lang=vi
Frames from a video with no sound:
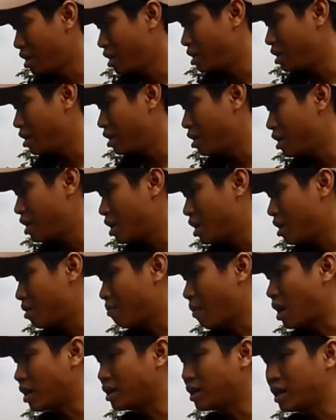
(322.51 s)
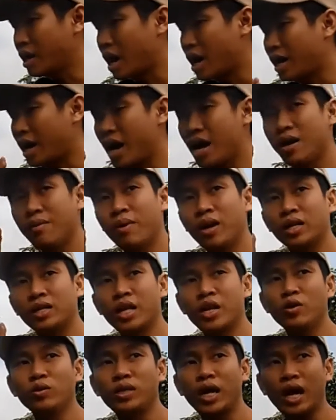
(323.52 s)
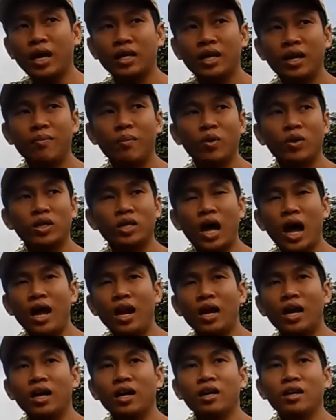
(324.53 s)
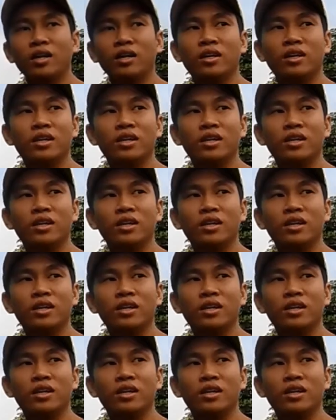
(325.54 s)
Thì bởi đứa là khi mà thiếu sắt thì mọi người thấy là